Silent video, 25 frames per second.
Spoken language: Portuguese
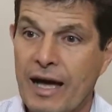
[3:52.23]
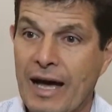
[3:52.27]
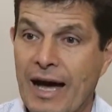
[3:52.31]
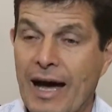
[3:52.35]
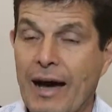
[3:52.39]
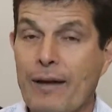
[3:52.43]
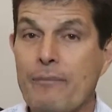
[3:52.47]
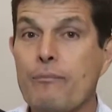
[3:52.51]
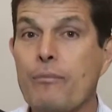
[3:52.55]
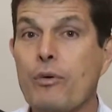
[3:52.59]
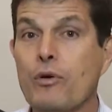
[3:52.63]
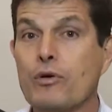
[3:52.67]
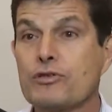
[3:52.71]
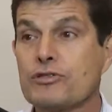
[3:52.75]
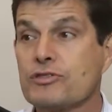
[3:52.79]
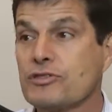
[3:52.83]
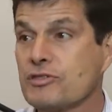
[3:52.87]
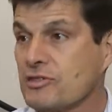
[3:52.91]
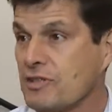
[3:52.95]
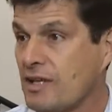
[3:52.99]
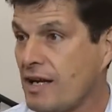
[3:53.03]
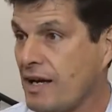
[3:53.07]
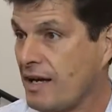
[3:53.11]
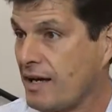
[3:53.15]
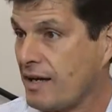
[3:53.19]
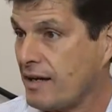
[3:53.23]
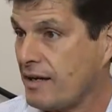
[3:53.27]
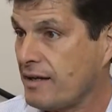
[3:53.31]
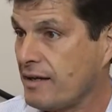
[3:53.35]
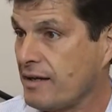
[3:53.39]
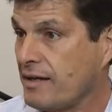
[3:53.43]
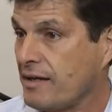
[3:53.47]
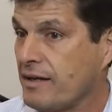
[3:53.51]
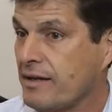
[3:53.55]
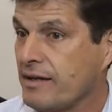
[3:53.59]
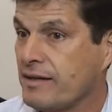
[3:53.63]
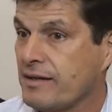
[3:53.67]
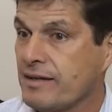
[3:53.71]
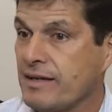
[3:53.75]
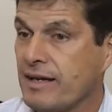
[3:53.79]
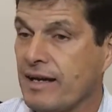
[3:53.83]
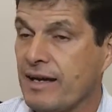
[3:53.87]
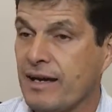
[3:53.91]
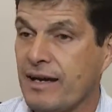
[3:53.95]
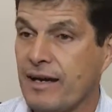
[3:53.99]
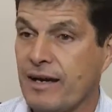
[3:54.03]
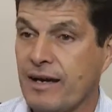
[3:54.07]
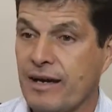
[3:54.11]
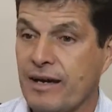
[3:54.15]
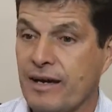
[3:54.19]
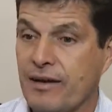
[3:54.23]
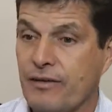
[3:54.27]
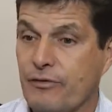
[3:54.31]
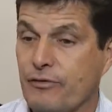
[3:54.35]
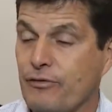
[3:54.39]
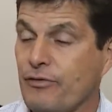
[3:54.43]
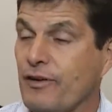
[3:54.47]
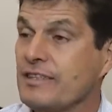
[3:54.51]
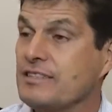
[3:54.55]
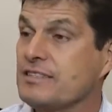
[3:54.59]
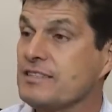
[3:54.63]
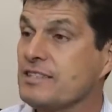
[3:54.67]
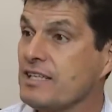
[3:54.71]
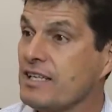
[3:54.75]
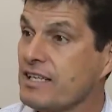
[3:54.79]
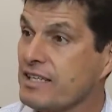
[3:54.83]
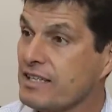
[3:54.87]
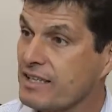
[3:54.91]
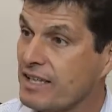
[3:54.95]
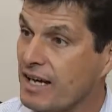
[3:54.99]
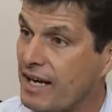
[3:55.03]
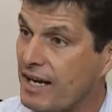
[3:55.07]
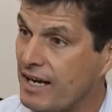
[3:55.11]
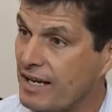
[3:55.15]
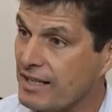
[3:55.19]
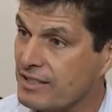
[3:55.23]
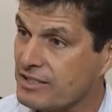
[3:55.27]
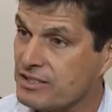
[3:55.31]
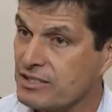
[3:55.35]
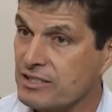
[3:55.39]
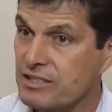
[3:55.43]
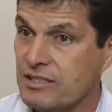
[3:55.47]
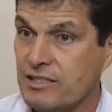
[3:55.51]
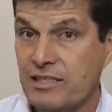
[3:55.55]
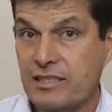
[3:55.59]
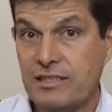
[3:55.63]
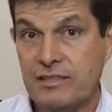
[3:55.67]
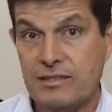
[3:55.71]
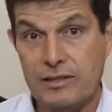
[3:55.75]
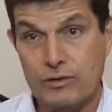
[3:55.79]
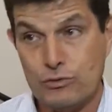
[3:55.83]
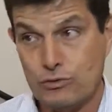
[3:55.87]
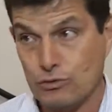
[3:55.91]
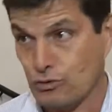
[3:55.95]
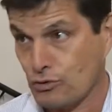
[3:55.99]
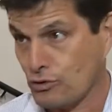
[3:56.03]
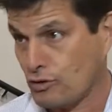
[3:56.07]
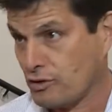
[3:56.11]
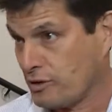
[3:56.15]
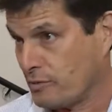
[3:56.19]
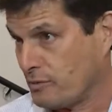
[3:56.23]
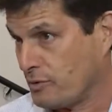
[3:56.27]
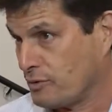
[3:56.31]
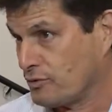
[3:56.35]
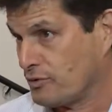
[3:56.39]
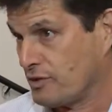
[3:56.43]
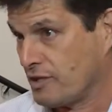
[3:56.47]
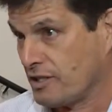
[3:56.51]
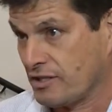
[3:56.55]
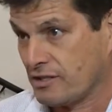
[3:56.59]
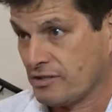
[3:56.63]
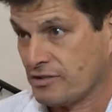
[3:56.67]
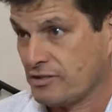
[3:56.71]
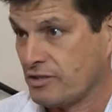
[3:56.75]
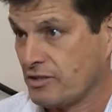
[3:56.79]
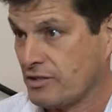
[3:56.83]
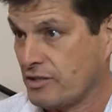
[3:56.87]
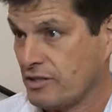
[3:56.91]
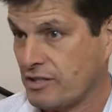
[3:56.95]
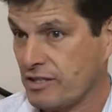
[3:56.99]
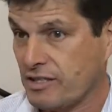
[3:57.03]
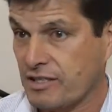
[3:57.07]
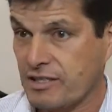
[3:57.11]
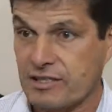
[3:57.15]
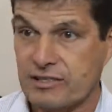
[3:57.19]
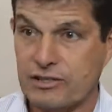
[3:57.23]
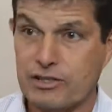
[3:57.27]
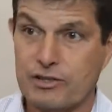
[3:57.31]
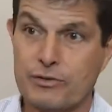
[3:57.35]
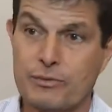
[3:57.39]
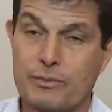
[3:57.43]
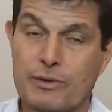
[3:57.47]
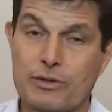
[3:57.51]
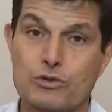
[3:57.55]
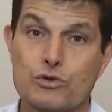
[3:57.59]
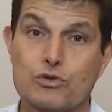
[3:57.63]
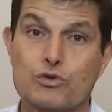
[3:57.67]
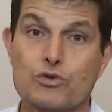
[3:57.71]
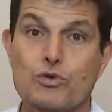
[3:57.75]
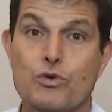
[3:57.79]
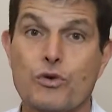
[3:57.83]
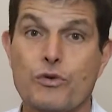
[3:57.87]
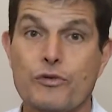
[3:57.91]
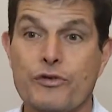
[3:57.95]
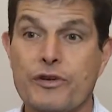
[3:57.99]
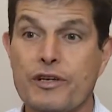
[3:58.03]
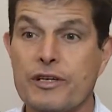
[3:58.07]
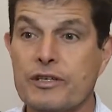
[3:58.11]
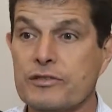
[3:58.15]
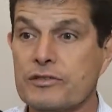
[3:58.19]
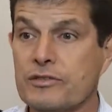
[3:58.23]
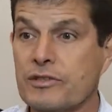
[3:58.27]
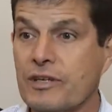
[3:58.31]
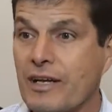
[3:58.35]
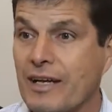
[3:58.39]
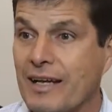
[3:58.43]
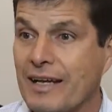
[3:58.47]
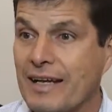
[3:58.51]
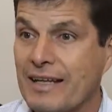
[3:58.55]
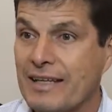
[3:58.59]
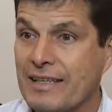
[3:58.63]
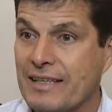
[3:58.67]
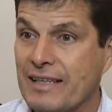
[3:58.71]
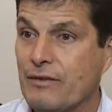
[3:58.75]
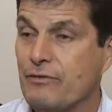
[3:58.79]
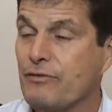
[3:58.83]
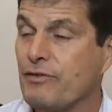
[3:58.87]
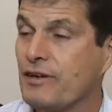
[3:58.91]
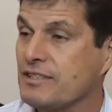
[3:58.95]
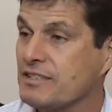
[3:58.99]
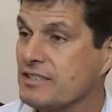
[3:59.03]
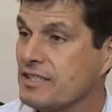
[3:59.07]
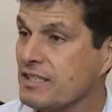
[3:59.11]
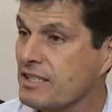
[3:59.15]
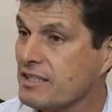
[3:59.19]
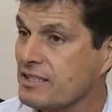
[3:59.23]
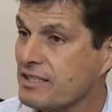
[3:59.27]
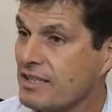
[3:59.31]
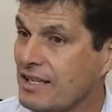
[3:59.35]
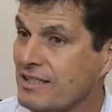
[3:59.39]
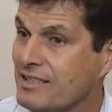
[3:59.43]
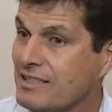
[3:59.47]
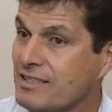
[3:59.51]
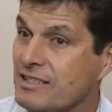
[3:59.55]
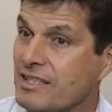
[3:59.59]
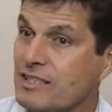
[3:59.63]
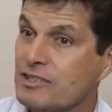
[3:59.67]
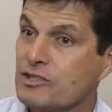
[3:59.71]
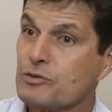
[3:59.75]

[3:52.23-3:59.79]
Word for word: apostar na facilidade não só também o legislativo, mas os governos, na facilitar e na